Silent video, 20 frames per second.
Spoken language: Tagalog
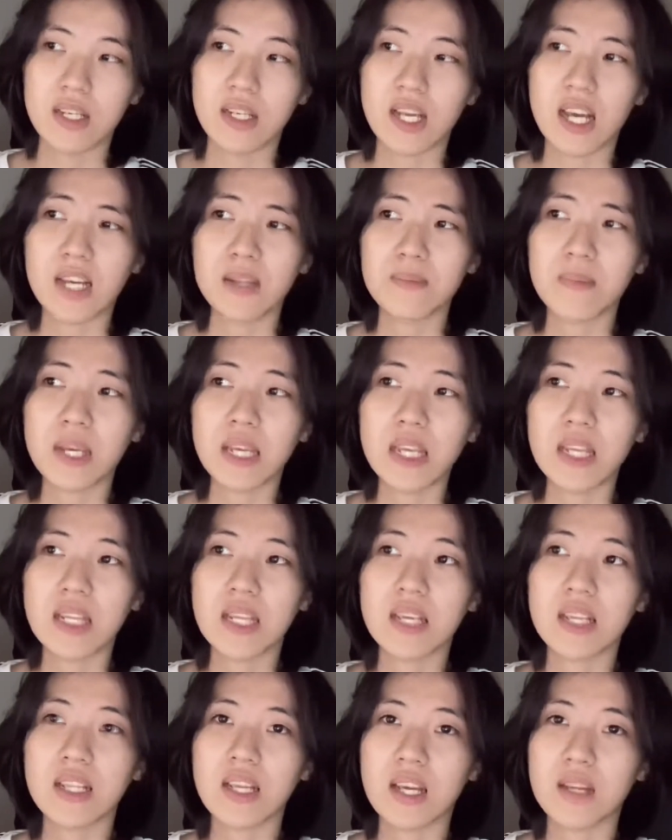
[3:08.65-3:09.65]
Kahit
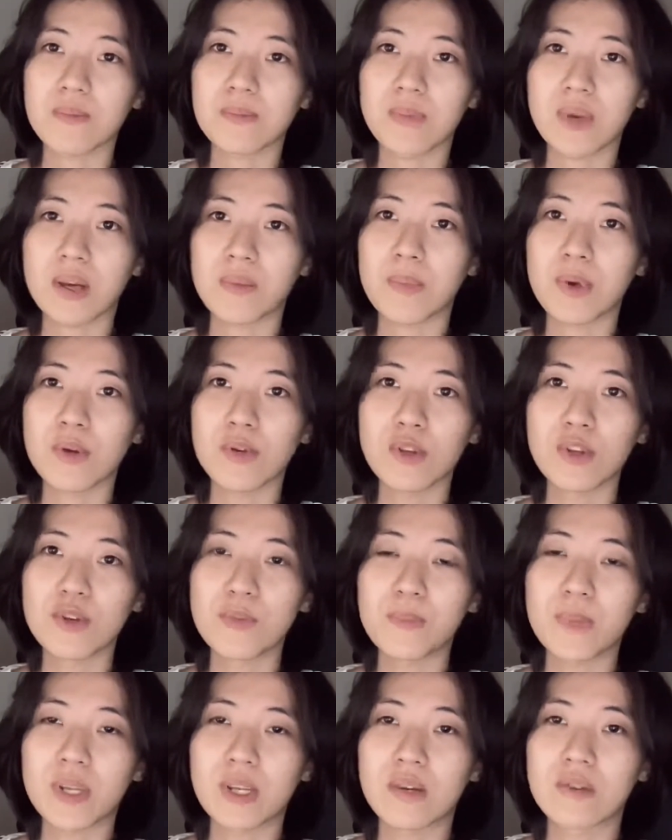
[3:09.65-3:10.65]
mainit, kahit magulo
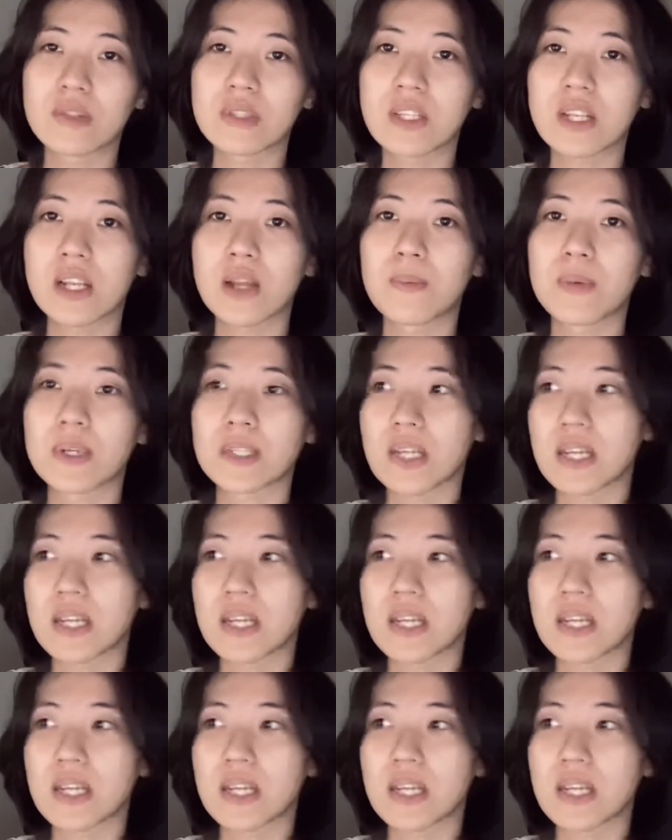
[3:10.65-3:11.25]
yung panahon sa labas,